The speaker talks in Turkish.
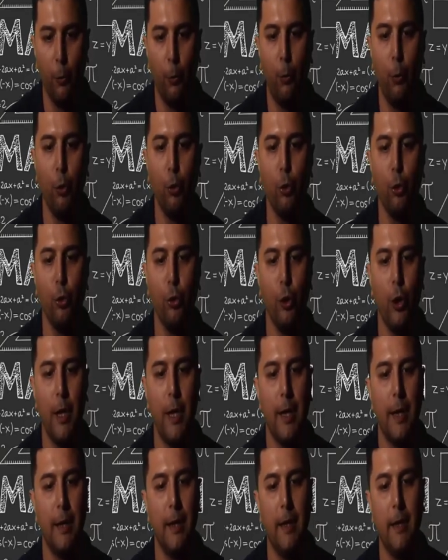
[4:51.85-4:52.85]
Bunun
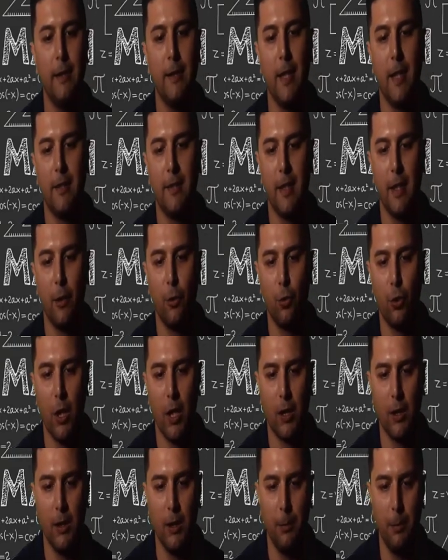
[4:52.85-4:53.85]
x ekseninin
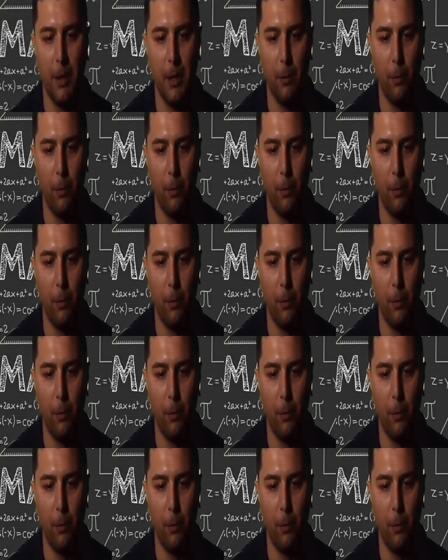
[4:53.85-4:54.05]
uzaklığı